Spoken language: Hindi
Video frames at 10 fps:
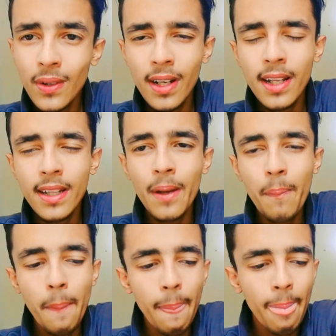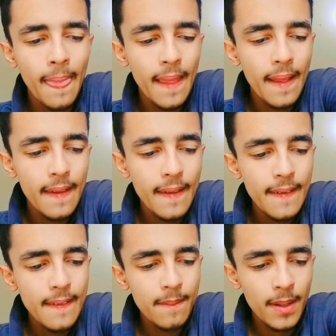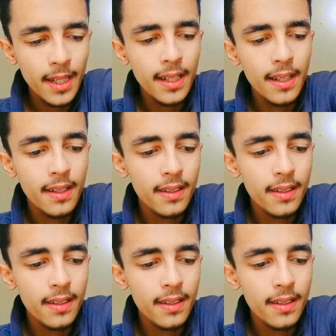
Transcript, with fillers: तो गलत है बाकी